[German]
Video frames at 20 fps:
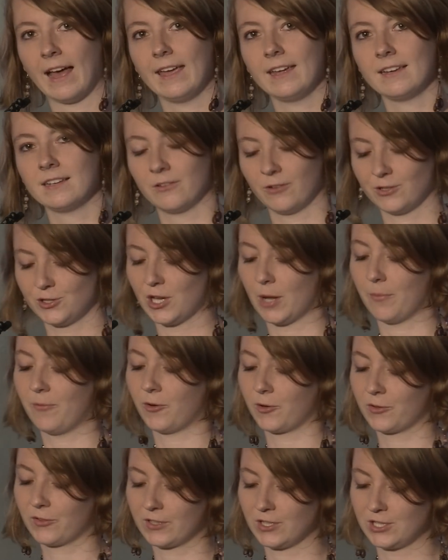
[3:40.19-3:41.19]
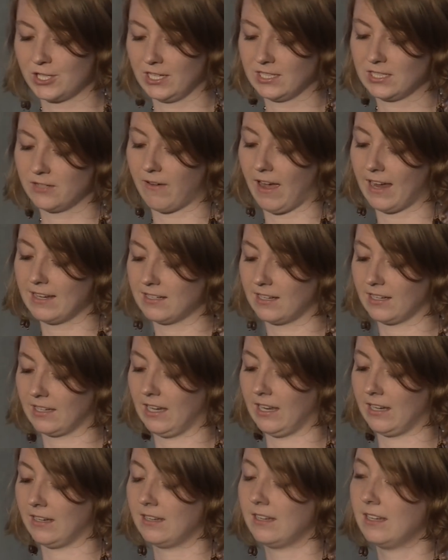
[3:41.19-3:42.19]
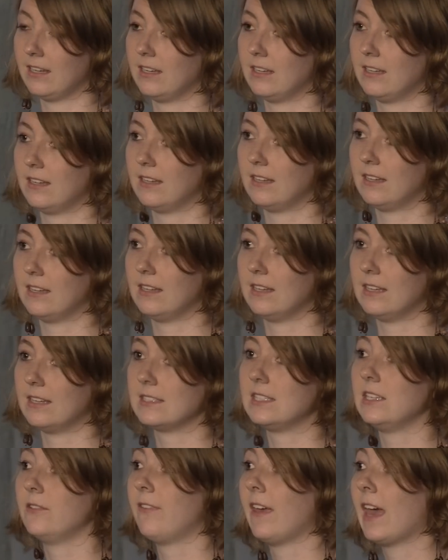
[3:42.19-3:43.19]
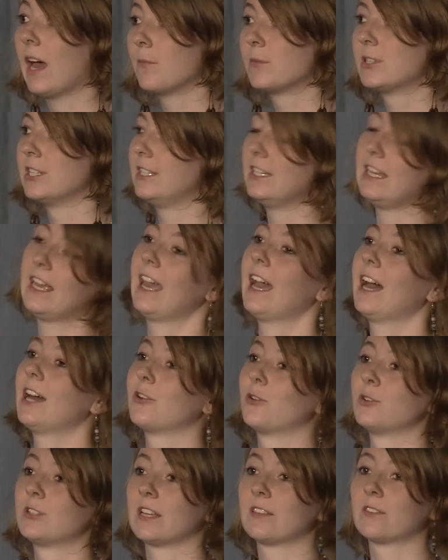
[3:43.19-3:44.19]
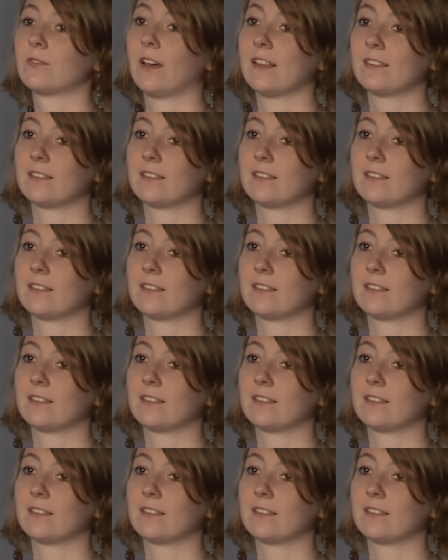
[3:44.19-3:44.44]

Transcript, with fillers: eigene Schöpfungsgeschichte weitergehen. Sie wärmte die Erde und das